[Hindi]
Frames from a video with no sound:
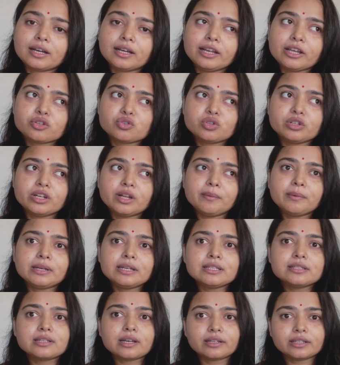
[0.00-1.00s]
कल एक्चुअली ना
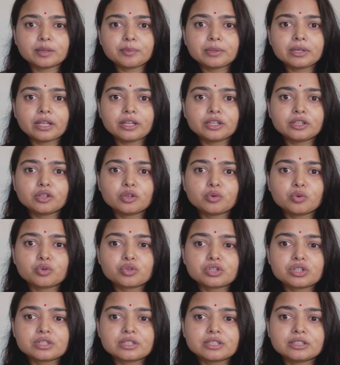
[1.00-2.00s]
मैंने ज्यादा बनाने की
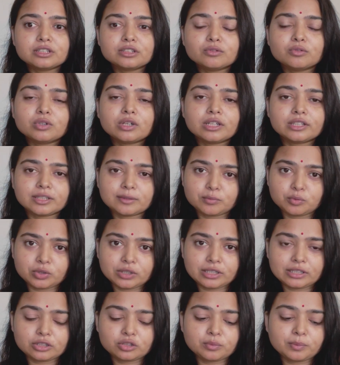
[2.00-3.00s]
कोशिश की थी तो वो खत्म हो
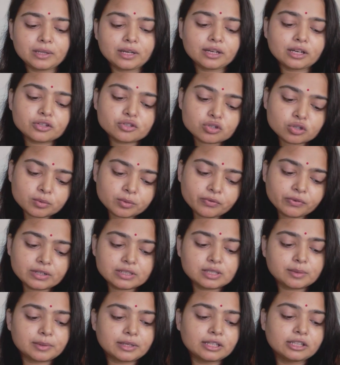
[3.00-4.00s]
गया था तो मैंने कहा चलो अभी फिर
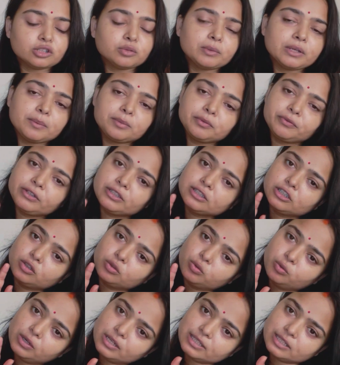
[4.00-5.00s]
से बना दे तो मैंने अभी फिर से
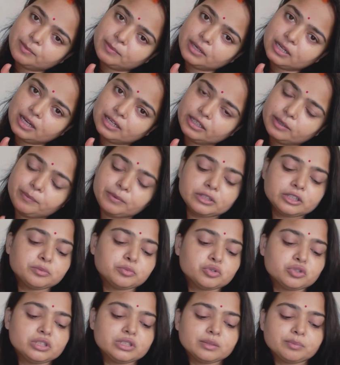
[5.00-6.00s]
थोड़ा सा बना लिया पनीर
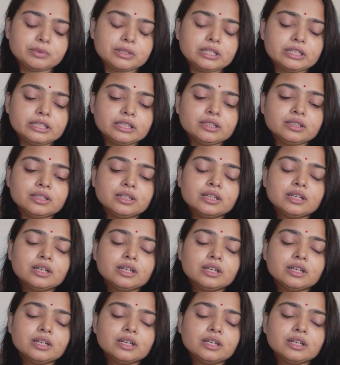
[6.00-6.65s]
भुजी अपने लिए